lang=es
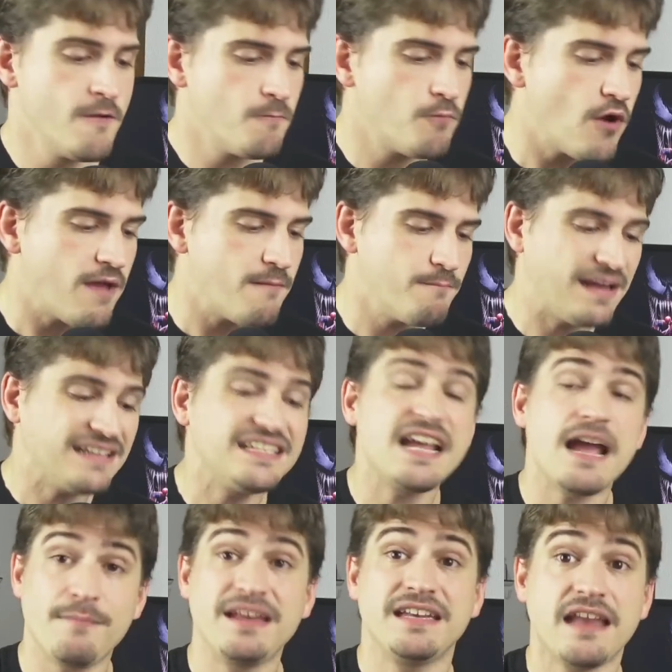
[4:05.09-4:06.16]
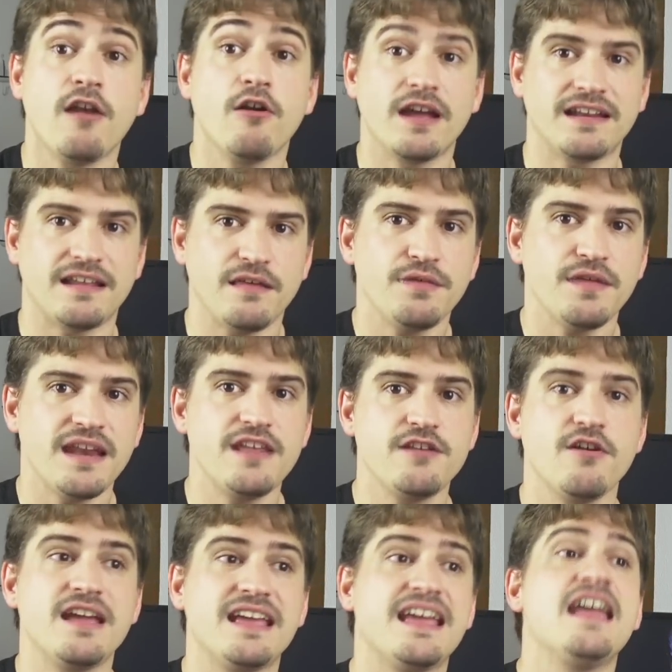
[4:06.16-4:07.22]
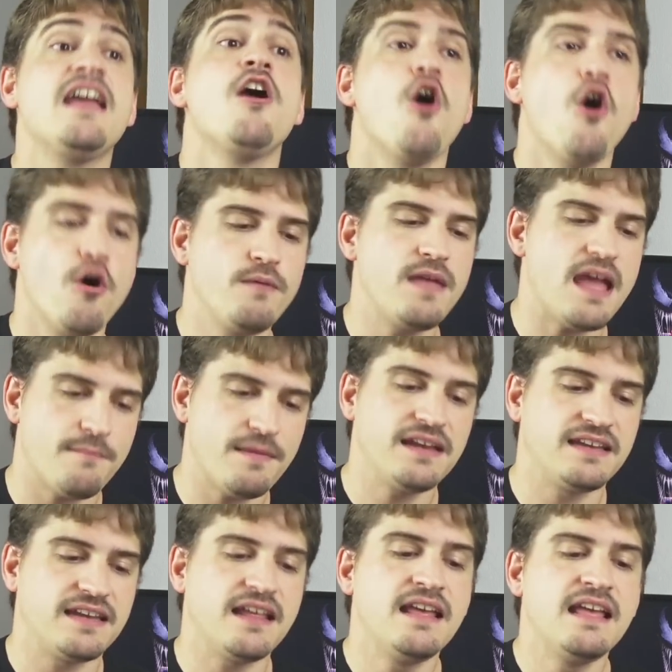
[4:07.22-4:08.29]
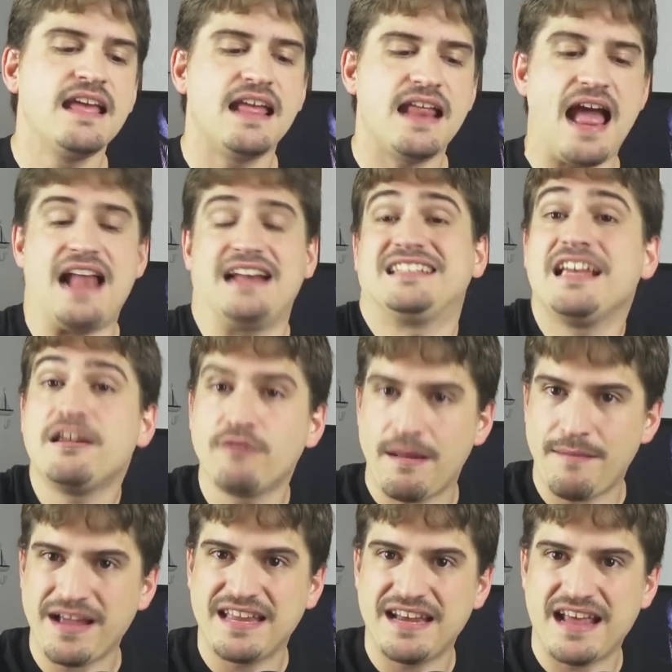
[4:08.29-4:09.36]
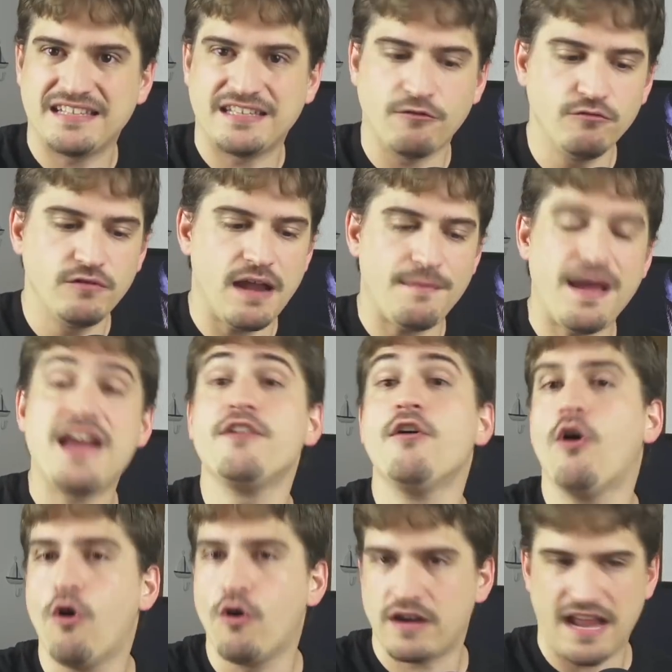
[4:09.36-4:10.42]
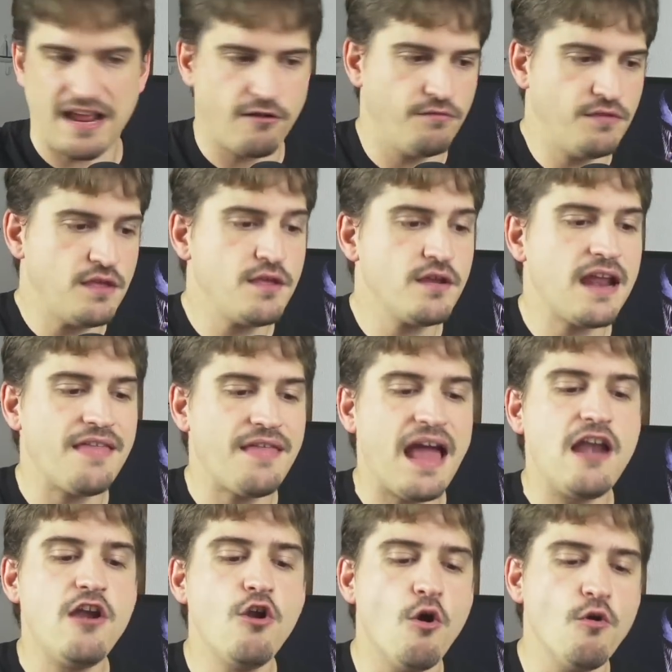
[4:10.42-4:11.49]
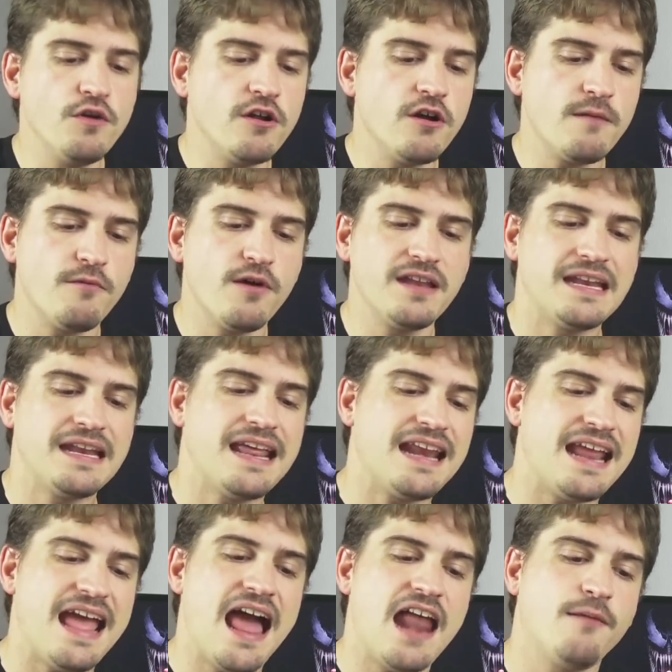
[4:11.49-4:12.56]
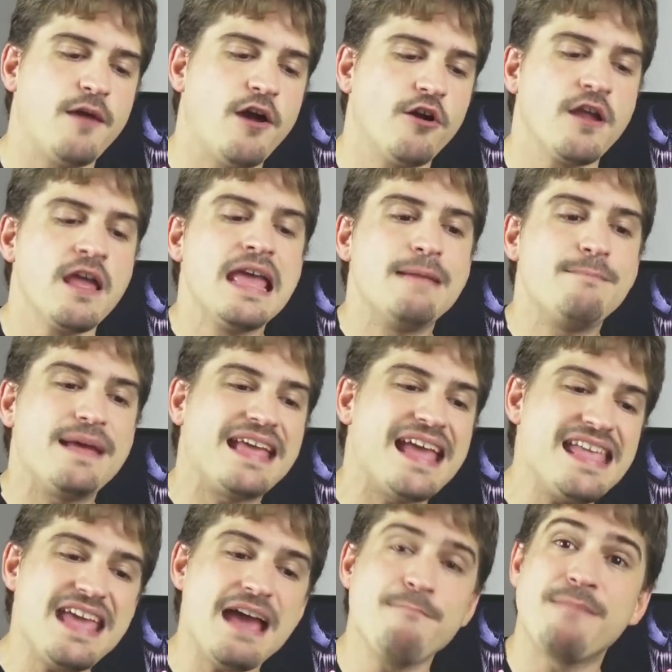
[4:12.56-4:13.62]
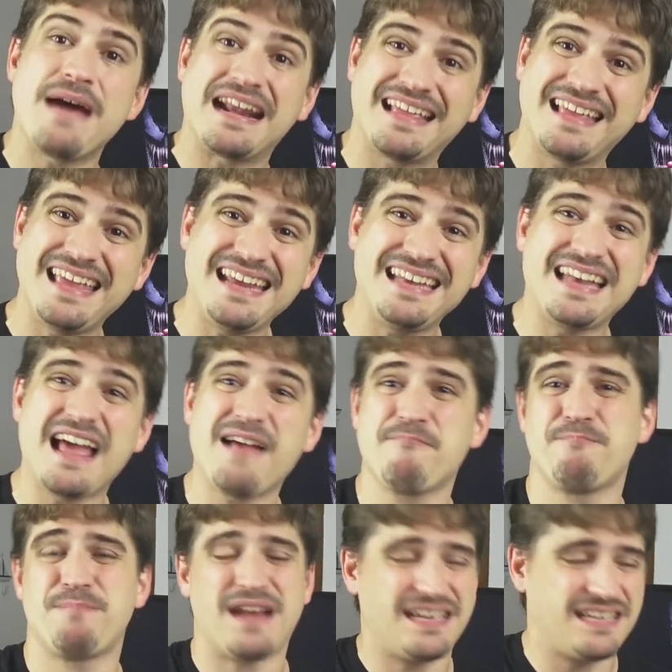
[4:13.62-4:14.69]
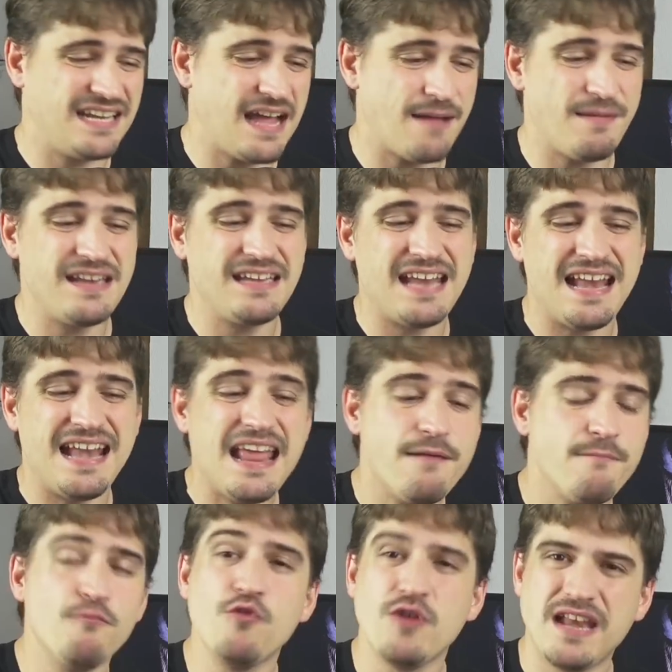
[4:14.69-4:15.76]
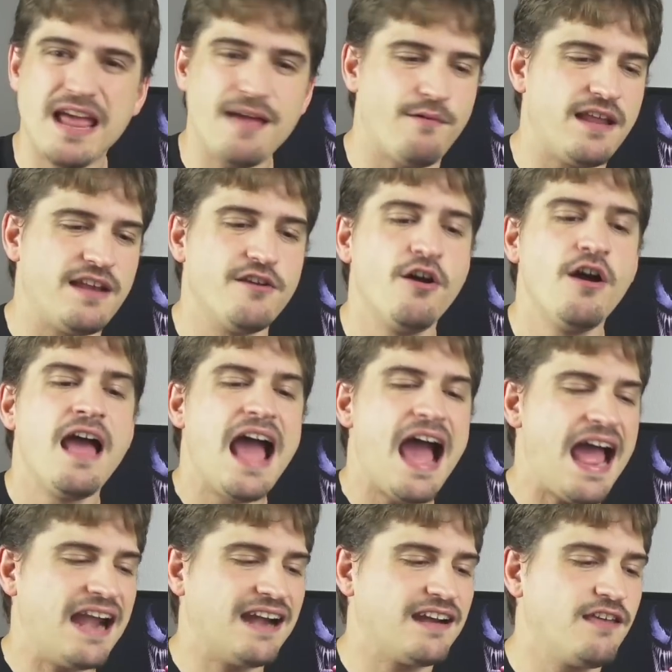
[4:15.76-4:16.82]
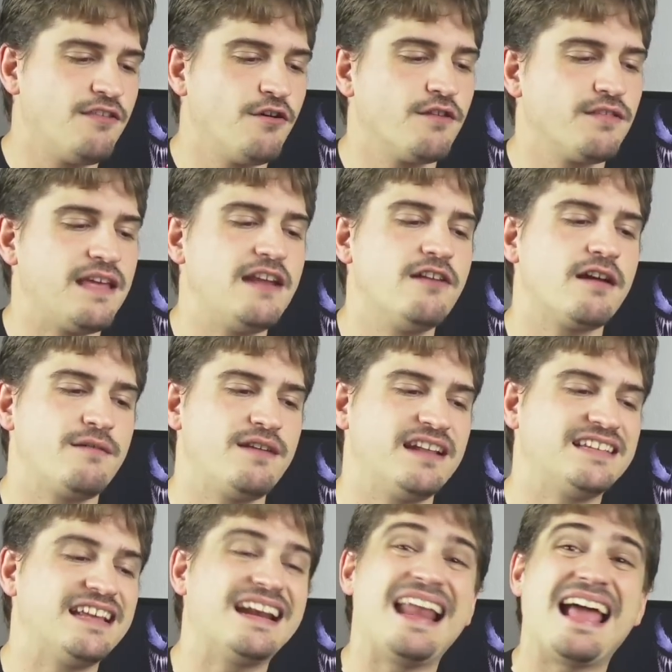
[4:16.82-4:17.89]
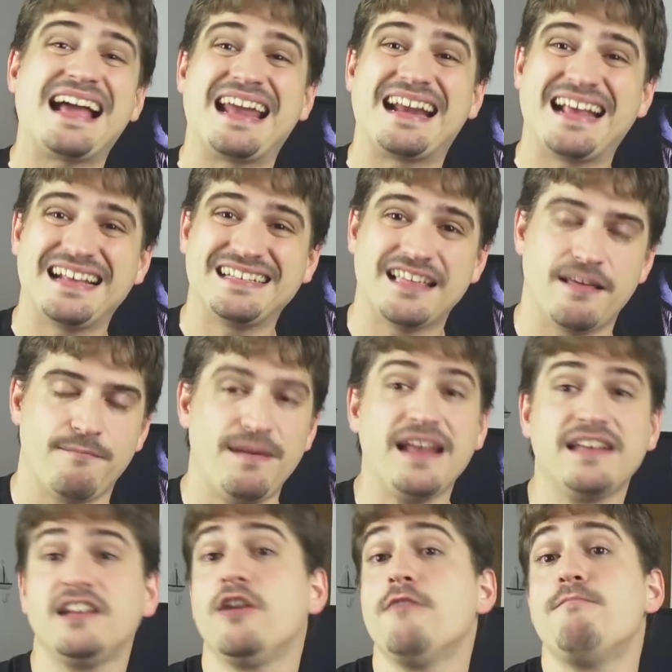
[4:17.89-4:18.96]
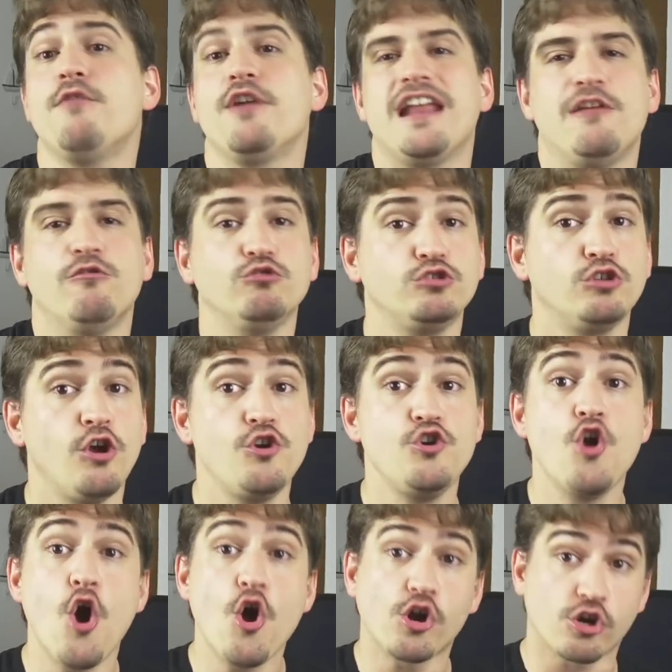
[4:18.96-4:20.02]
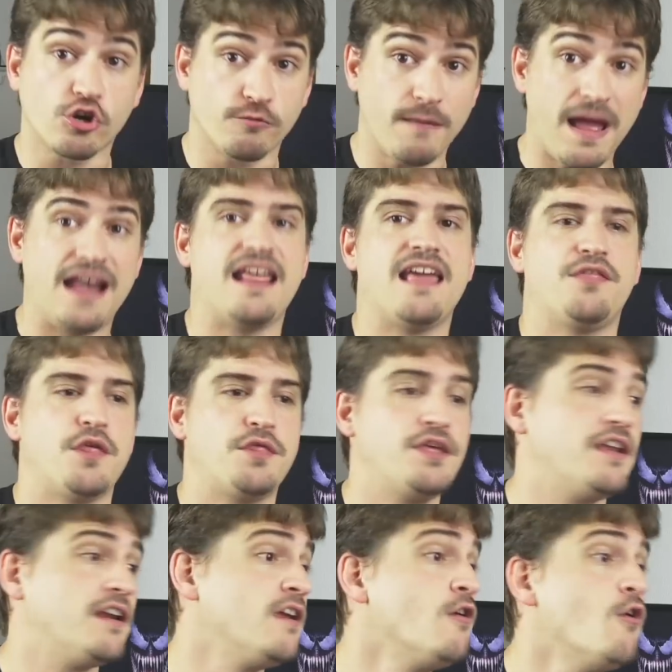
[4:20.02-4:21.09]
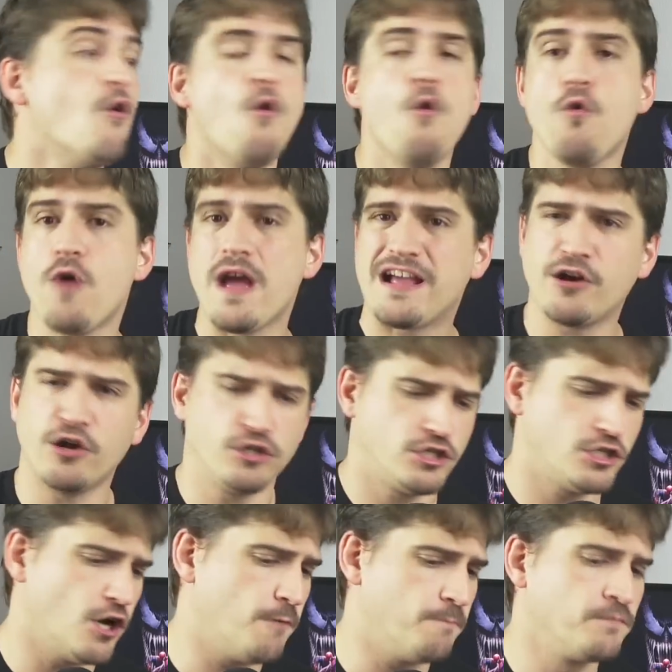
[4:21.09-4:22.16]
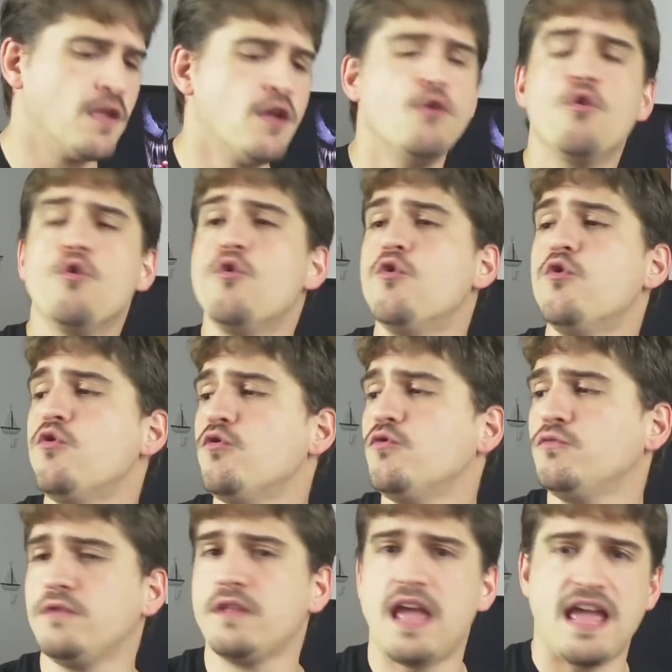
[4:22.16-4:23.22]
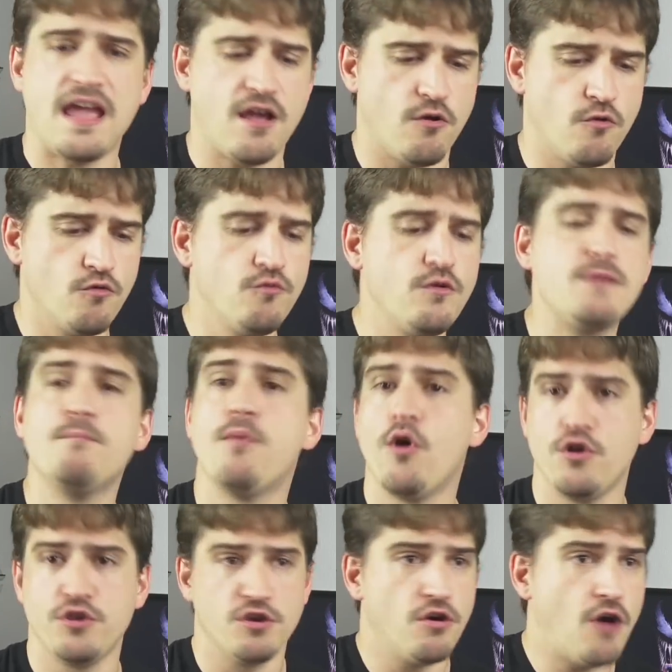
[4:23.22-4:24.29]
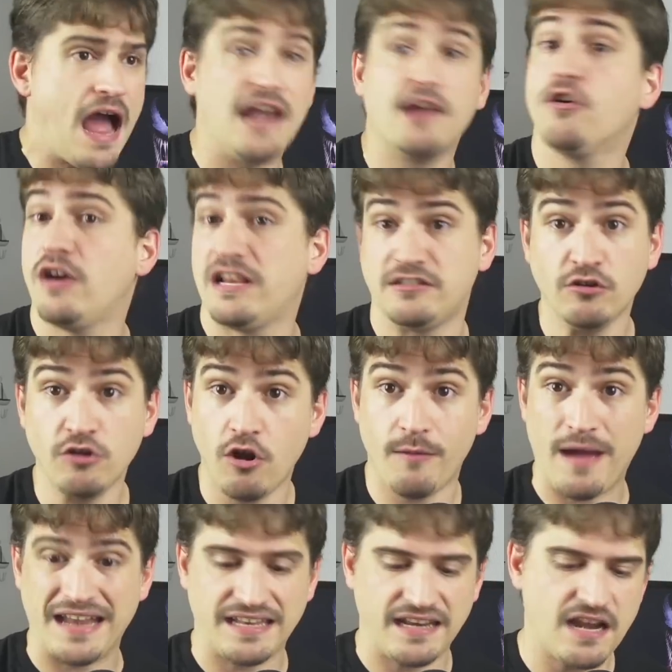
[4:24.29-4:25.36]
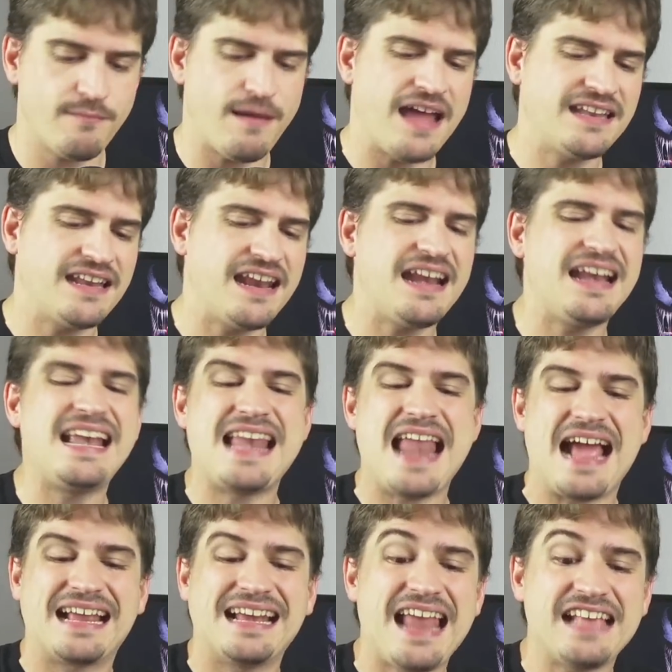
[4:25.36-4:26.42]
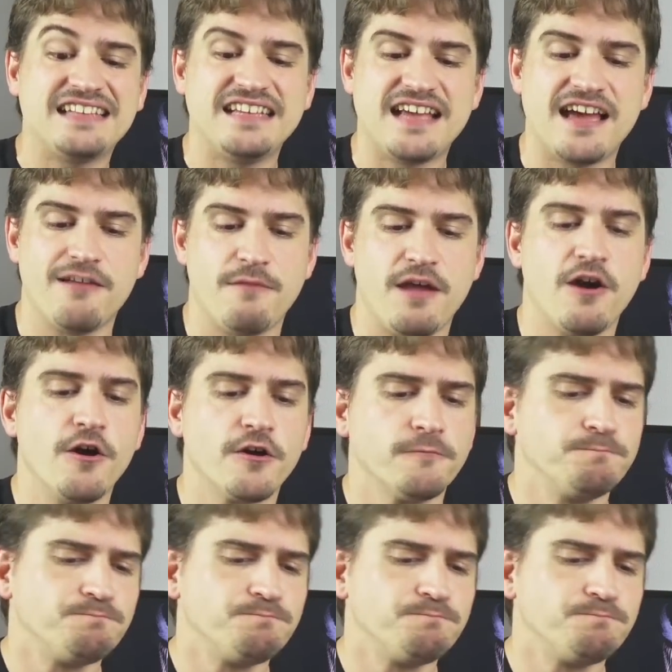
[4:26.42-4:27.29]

Pues básicamente lo que te dicen ellos es que obviamente al ser una máquina de segunda mano o reacondicionada, lo único que puede tener es a lo mejor pequeñas marquitas prácticamente muy leves, ¿no? Alrededor de lo que viene a ser la carcasa de plástico por el uso normal, es decir, un esconchón, un, eh, un bollo, algo, eso no lo vas a tener, vas a tener la clásica a lo mejor